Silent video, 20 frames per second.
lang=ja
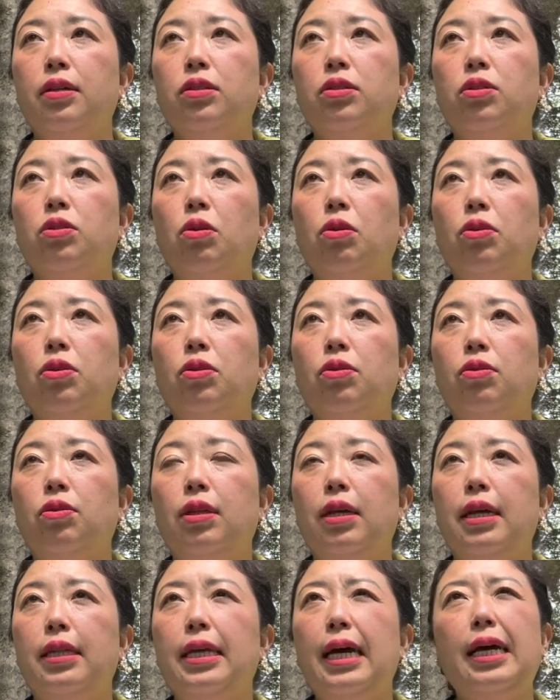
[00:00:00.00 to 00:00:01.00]
そういうの
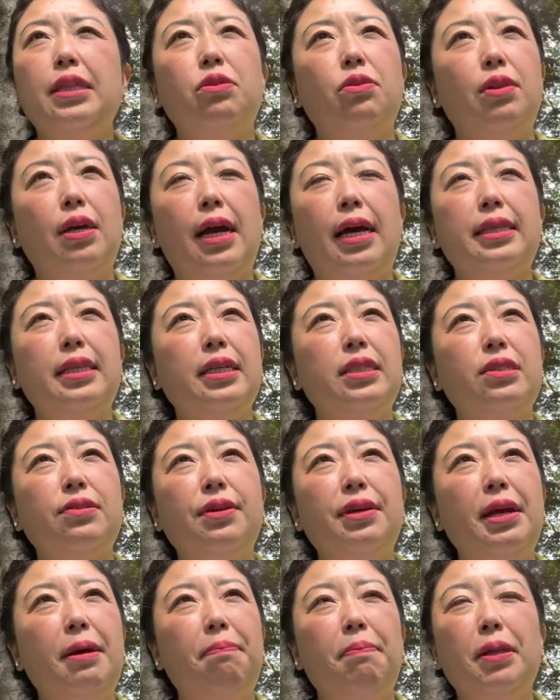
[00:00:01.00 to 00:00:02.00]
で。で、あとね、私
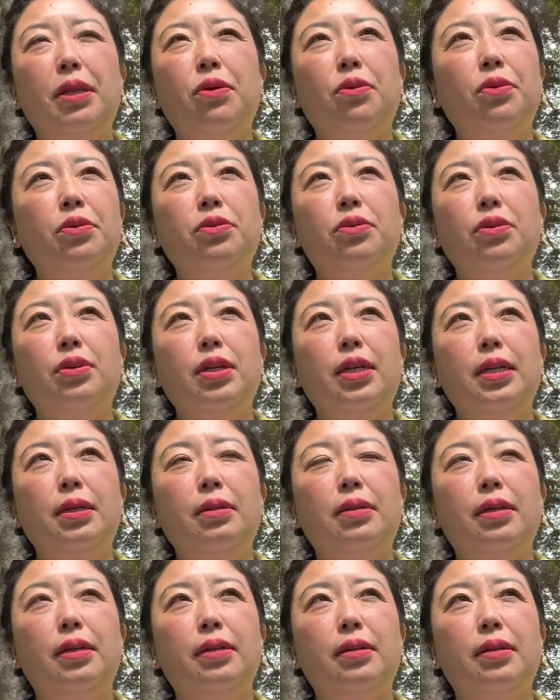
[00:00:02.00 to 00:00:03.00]
はやっぱり本当
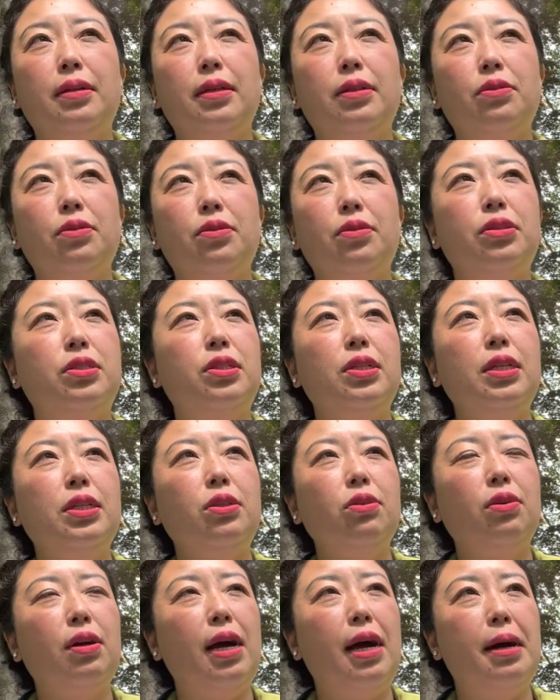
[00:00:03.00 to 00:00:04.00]
に、あの、
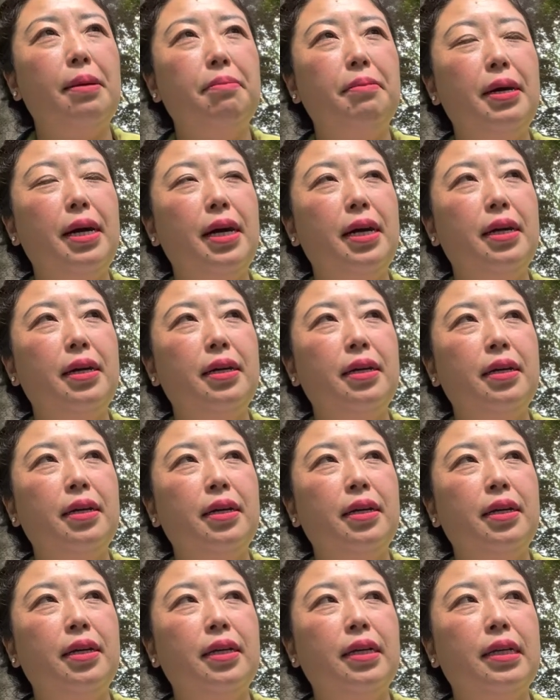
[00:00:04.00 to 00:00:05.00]
薬とかあんま、
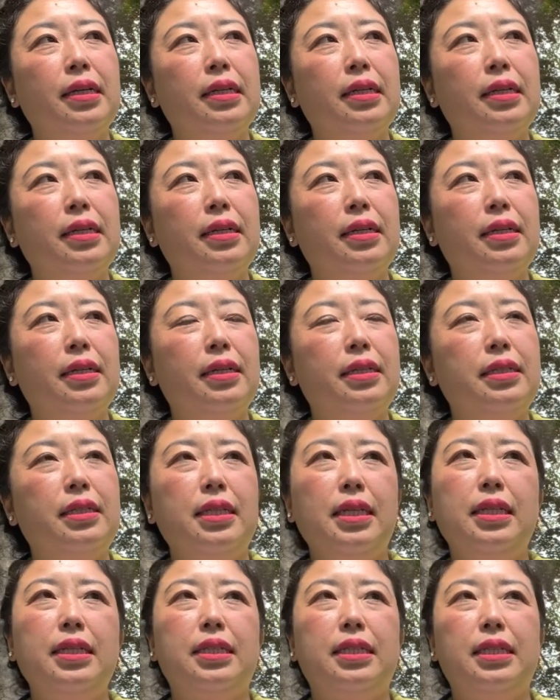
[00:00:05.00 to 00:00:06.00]
うん、
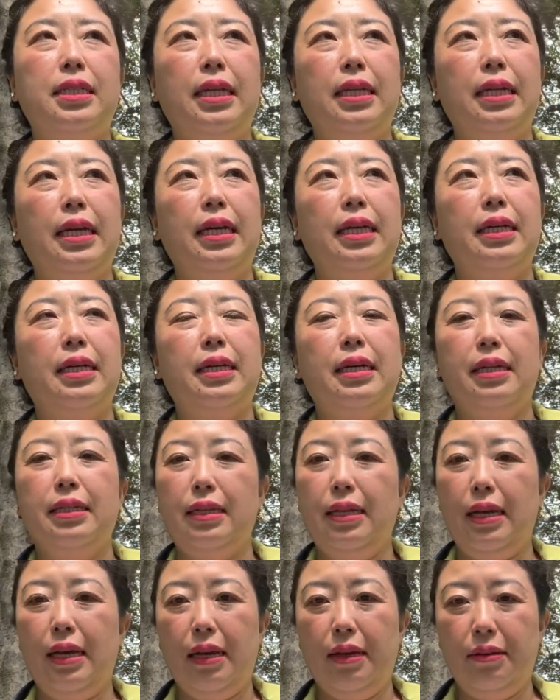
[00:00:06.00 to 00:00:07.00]
信じてないか
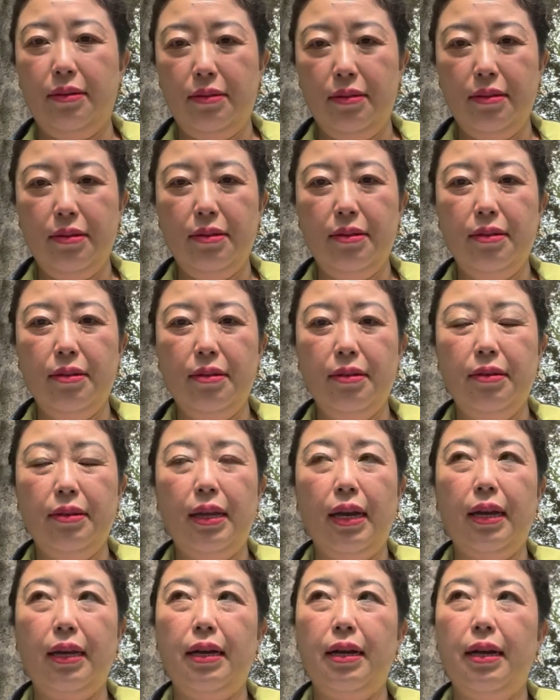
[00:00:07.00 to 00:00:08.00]
な。うん、
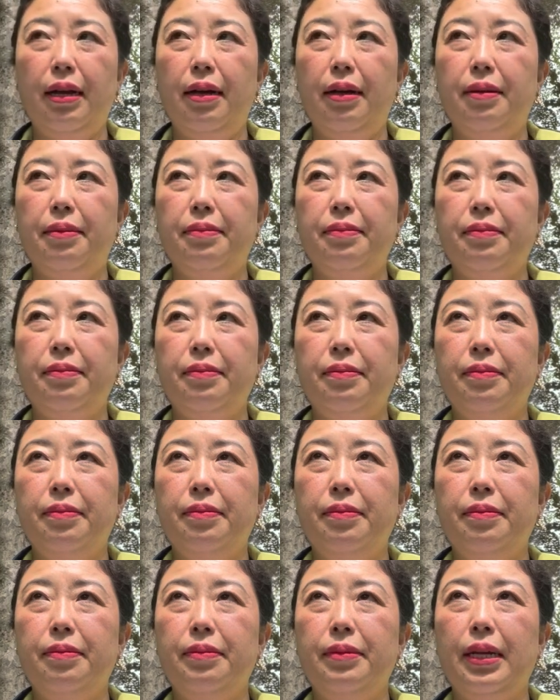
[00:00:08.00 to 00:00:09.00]
なんか、う
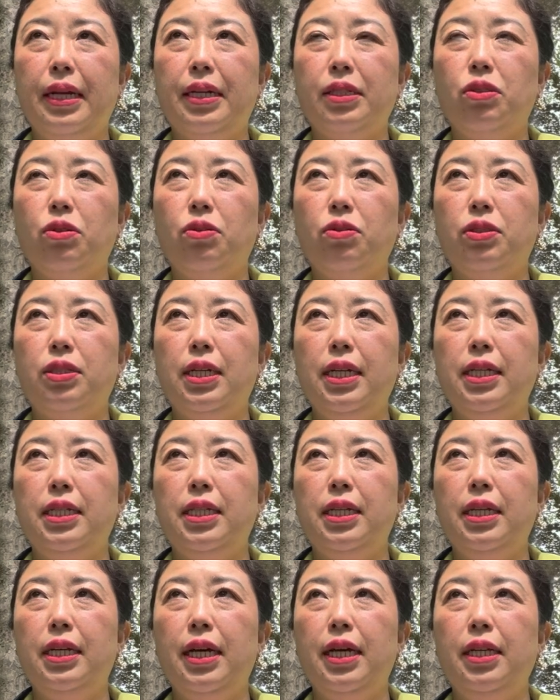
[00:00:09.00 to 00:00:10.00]
ん、なんかその精
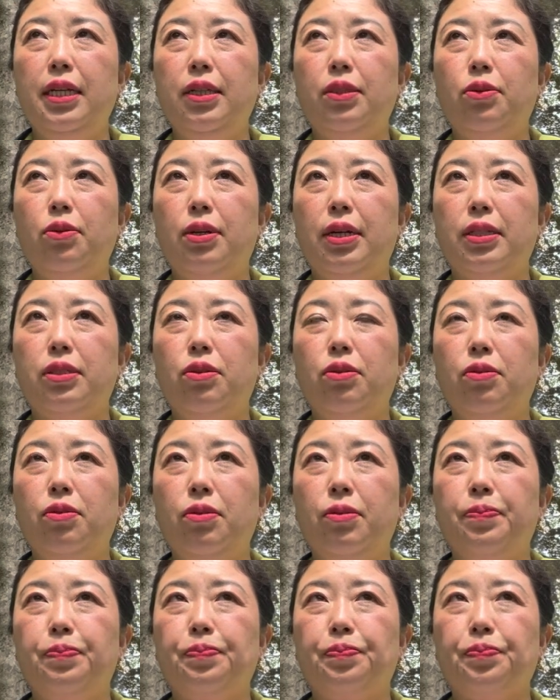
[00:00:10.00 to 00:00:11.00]
神科医とか、その、